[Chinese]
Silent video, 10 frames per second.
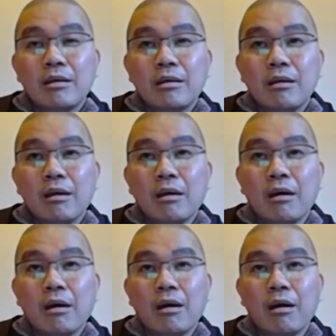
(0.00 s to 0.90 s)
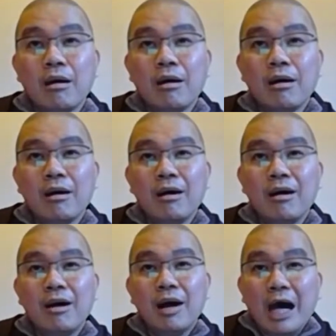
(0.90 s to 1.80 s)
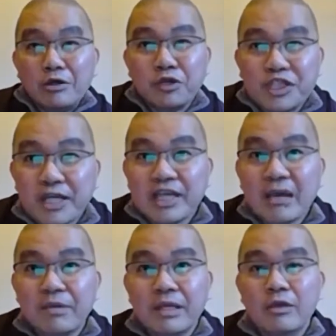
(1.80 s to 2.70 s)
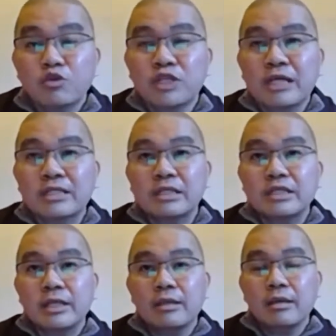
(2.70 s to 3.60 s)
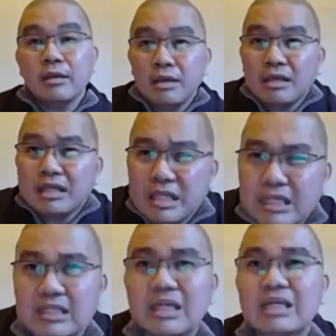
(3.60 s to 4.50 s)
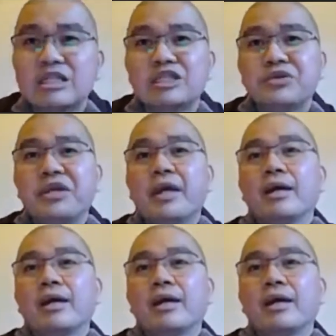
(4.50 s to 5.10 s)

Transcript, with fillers: 哦，啊，如果下下品要多长时间？十二节呀。